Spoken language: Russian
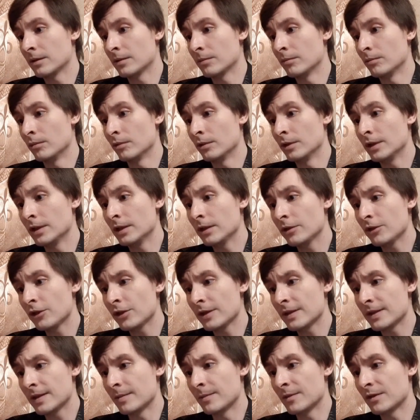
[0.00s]

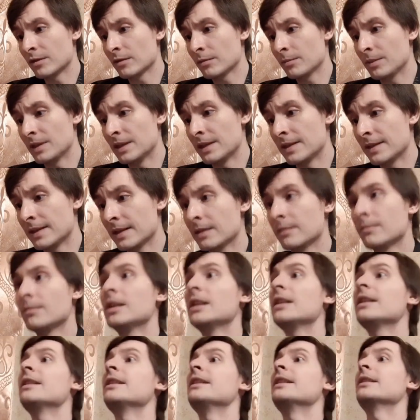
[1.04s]
бутылочка 750
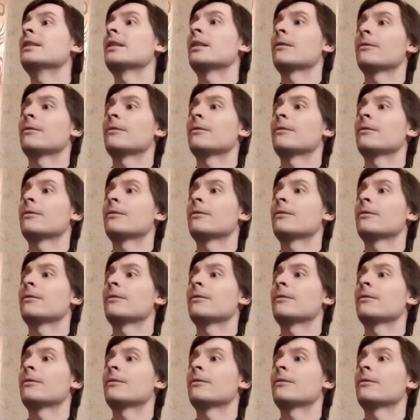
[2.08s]
мл.